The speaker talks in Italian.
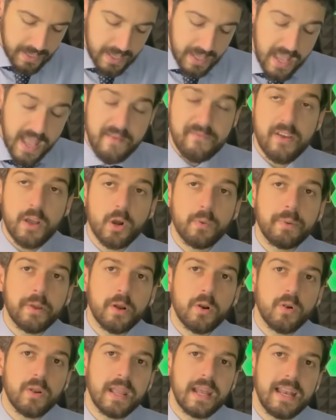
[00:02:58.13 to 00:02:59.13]
È vero
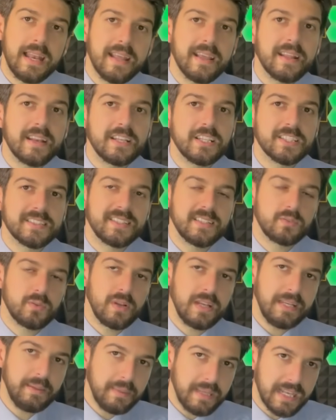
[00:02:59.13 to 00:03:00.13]
però che Allegri è già stato
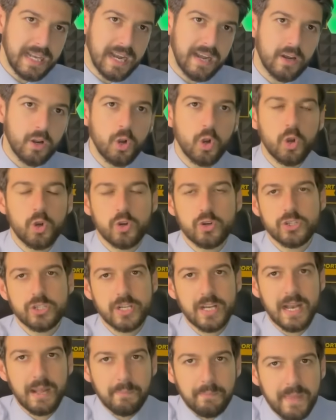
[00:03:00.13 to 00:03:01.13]
al Milan,
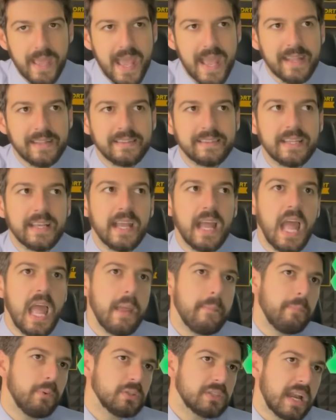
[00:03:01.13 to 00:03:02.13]
conosce l'ambiente
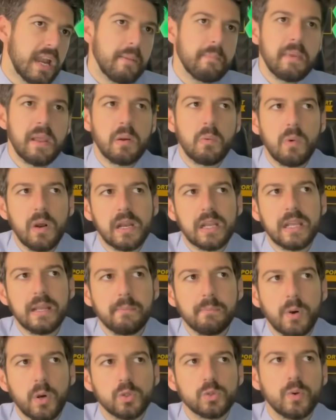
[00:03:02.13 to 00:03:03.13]
e potrebbe in qualche
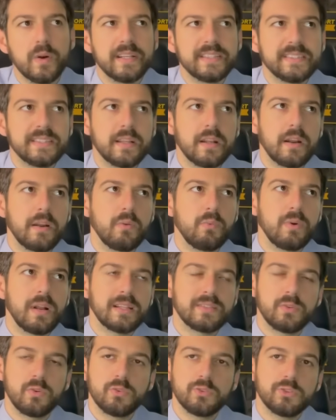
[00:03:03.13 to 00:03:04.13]
modo essere
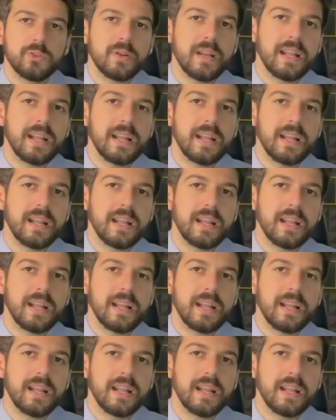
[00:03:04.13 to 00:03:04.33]
una soluzione